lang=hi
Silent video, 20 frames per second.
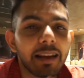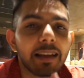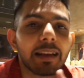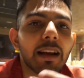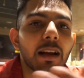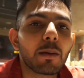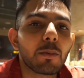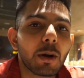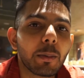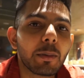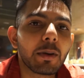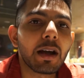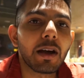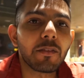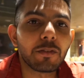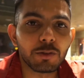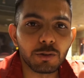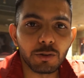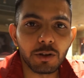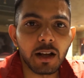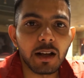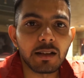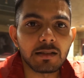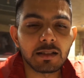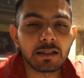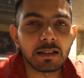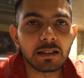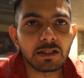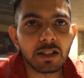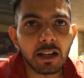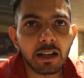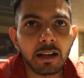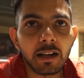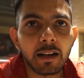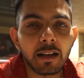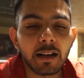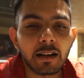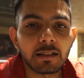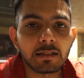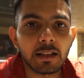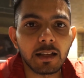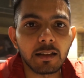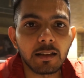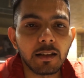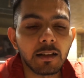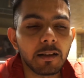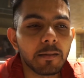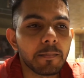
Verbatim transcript: लेकिन अल्मोड़ा भी काफ़ी दूर है यहाँ से तीन चार घंटे का रास्ता आई थिंक